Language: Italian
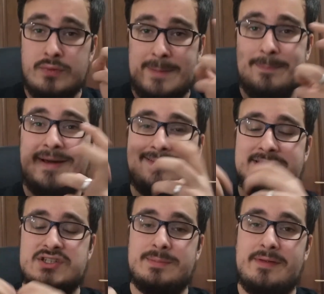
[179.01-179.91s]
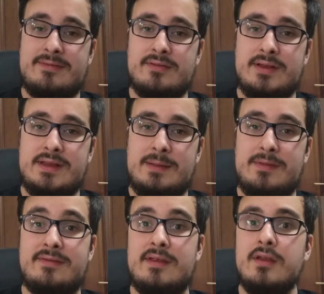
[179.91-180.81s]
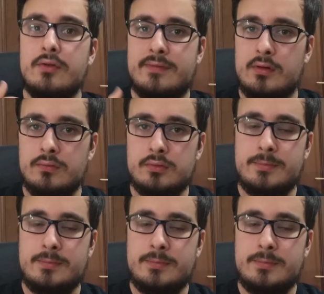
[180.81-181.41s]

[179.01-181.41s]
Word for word: una partecipazione di Rey secondo